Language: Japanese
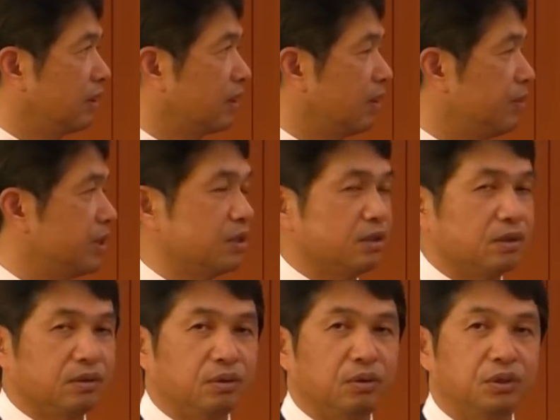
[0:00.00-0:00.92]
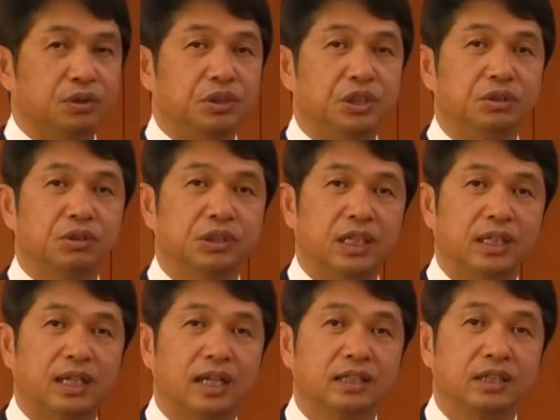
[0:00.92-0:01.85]
神栖を中心とし
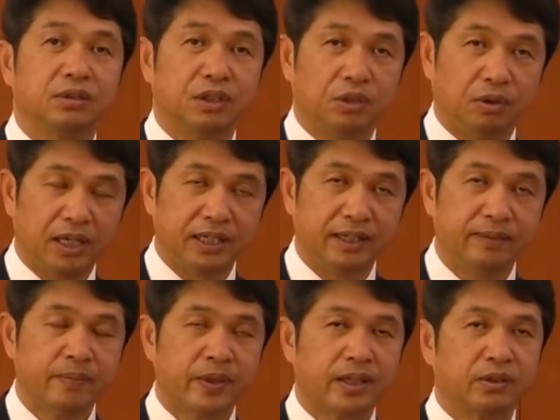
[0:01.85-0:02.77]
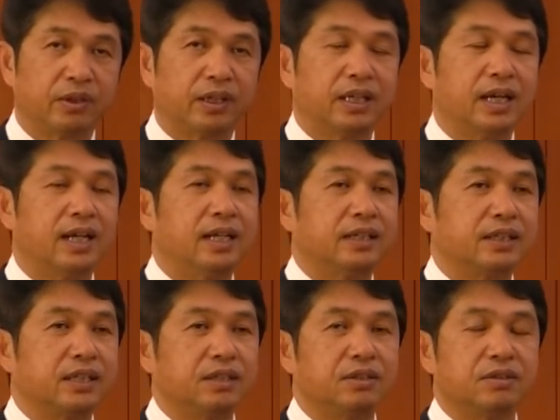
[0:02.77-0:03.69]
た感染の広がりそれから
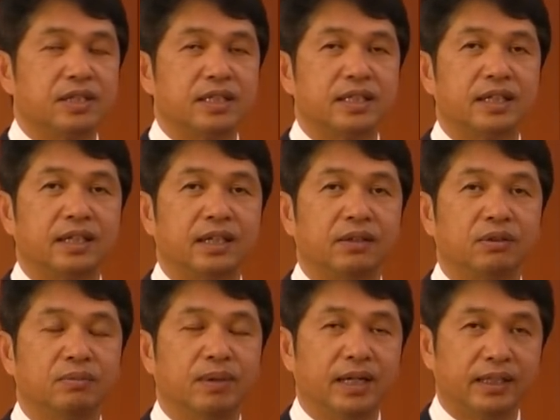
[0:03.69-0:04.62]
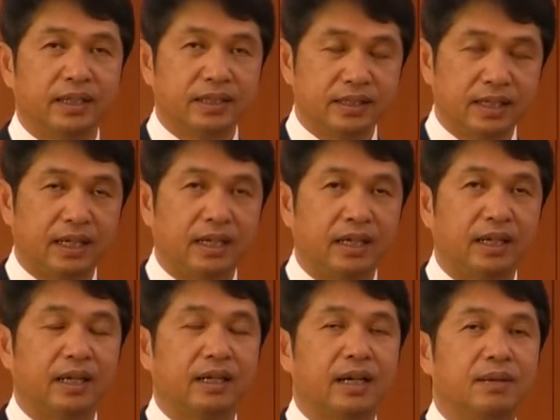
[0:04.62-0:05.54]
緊急事態宣言を踏まえてですね
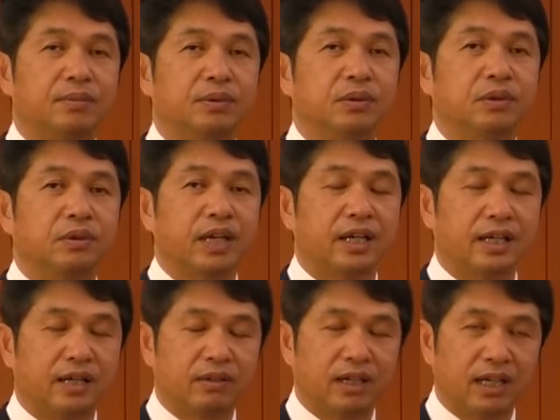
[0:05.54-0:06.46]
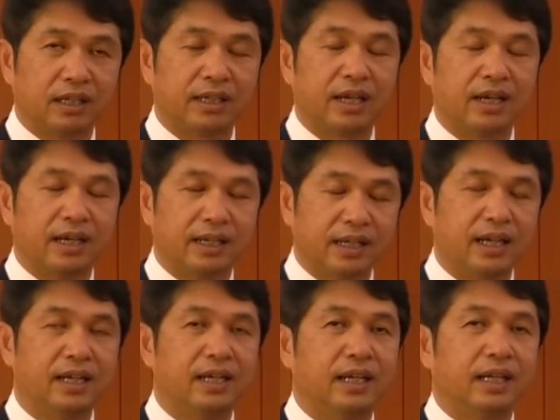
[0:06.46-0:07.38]
外部の県外の県外か
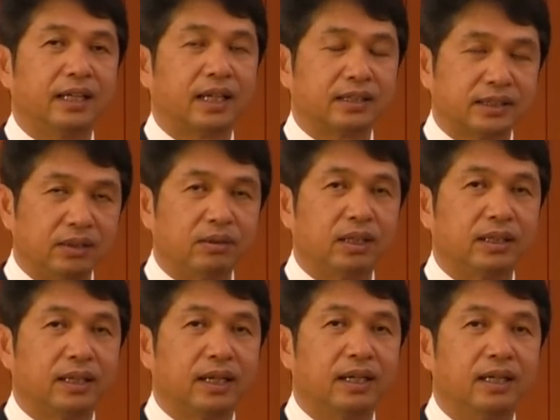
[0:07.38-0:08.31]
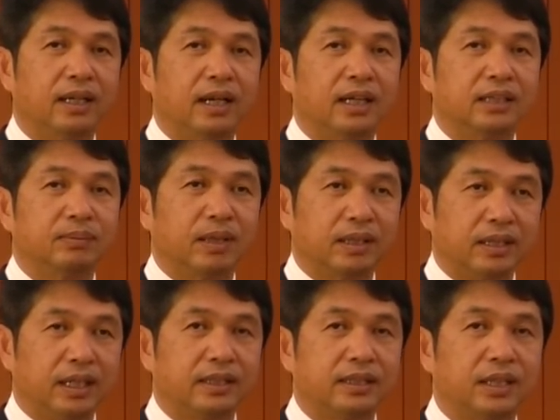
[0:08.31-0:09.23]
らたくさんの方が集まっ
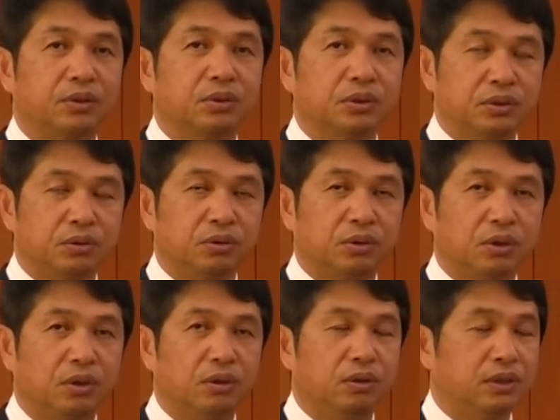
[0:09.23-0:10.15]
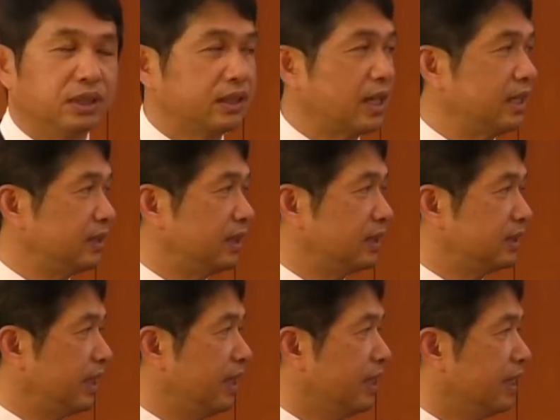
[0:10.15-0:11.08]
て作業することに対してで
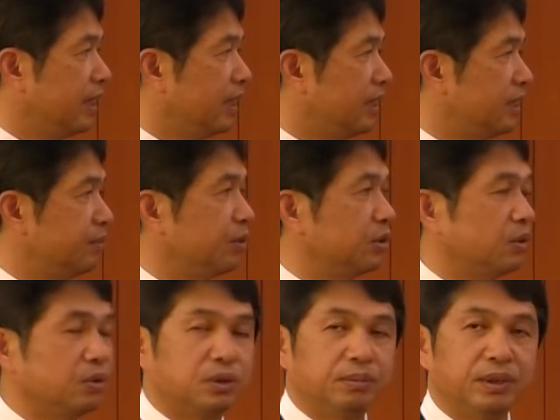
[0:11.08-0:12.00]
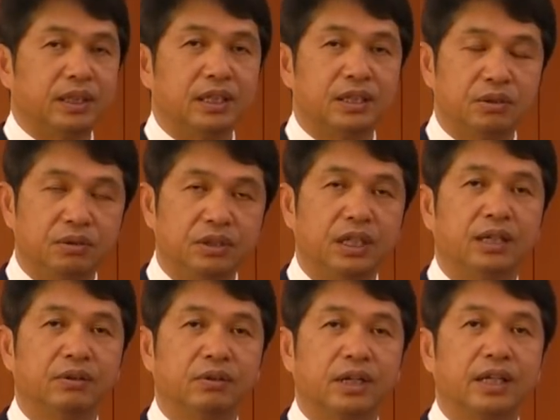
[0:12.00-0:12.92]
すね地元を含めて非常に
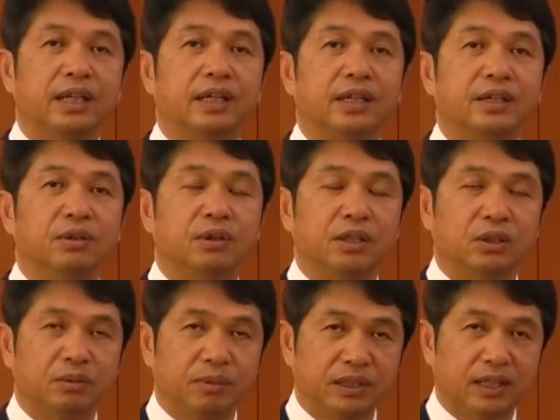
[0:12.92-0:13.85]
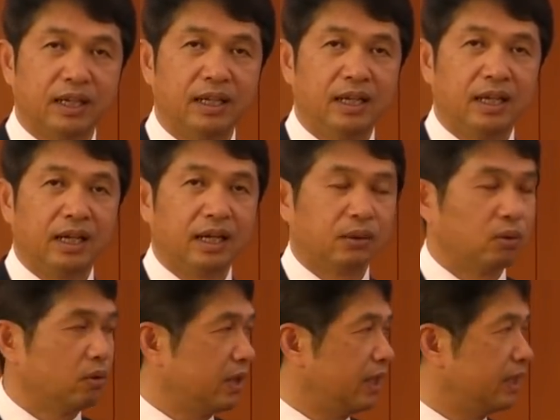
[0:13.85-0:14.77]
あの懸念が広がっておりました
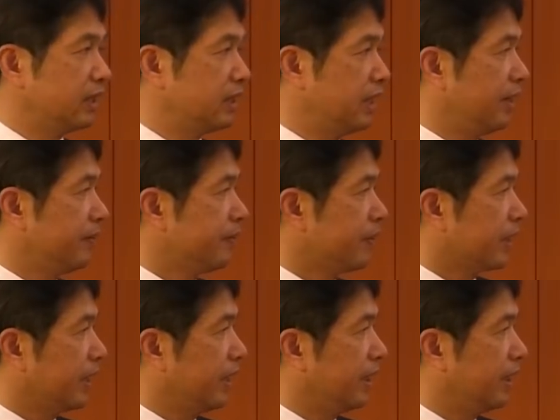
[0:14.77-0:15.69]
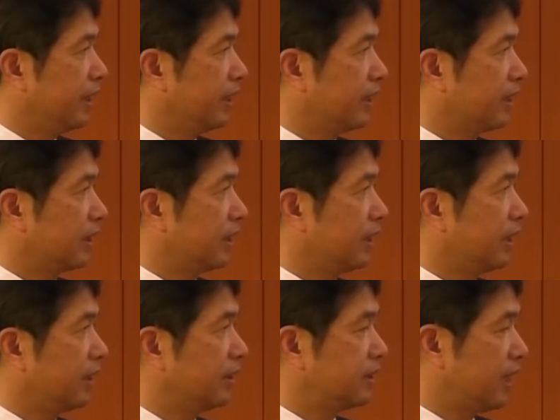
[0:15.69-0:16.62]
今回ですね、
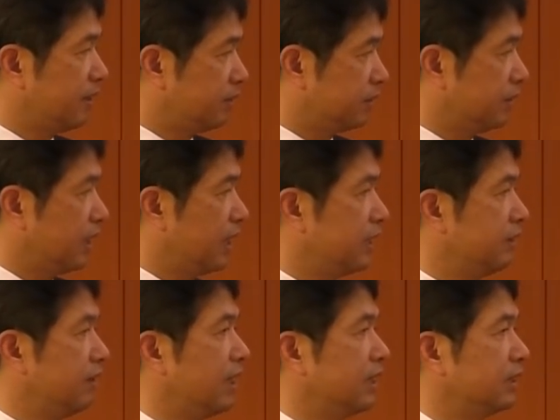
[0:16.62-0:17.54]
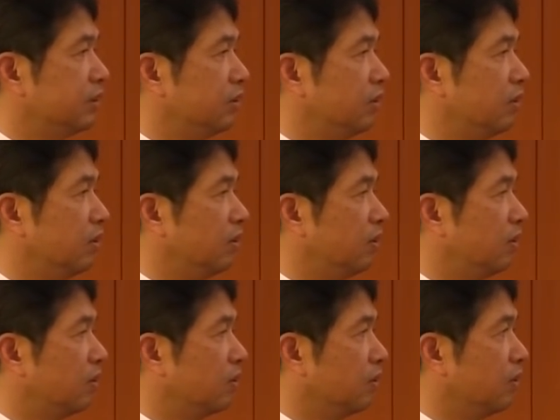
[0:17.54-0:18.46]
え政府あるいはその
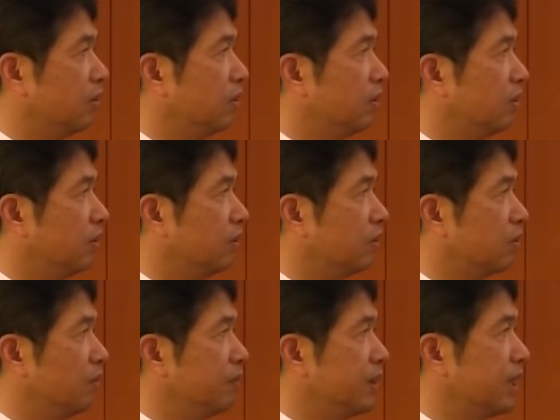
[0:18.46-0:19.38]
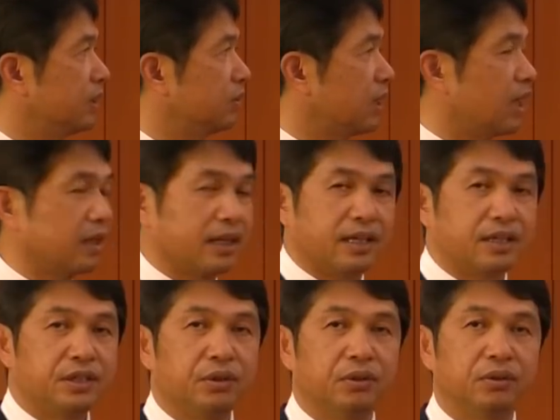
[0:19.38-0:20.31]
このコンビナート関係
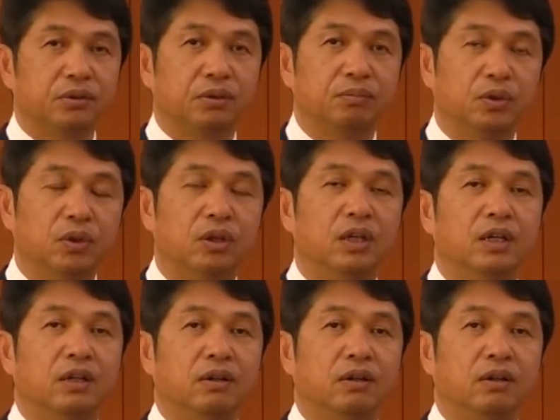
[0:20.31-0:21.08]
企業等も